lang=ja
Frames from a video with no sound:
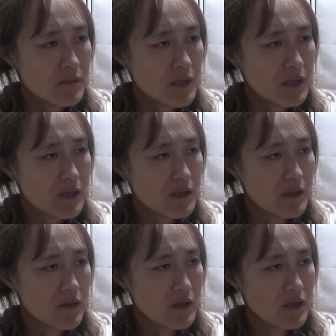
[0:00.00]
まあ、なん
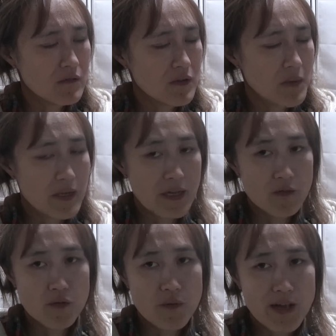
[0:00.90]
とかなるか。まあいいや、
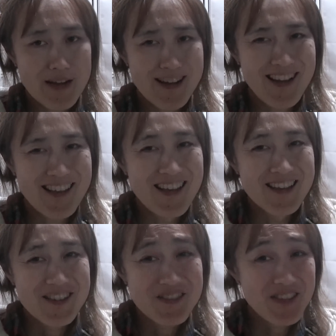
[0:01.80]
どうでもいいや。はい。
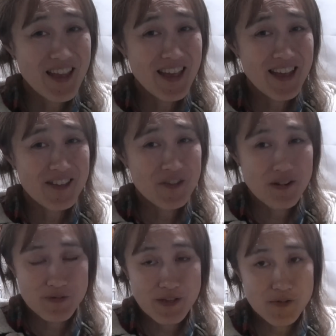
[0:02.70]
ということで、えー、今日は
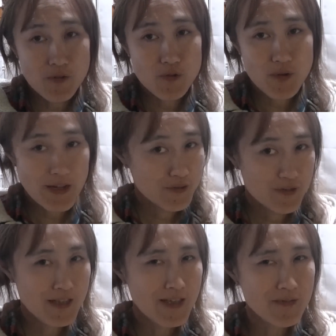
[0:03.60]
この後動画編集し
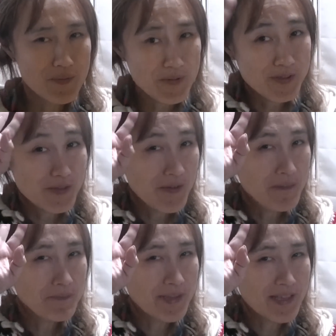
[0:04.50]
ていきたいと思います。では、
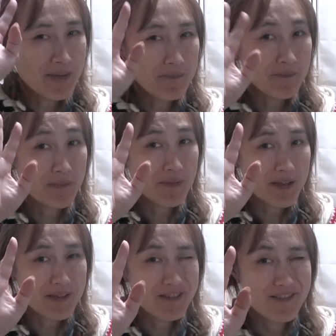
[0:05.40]
またね。バイバイ。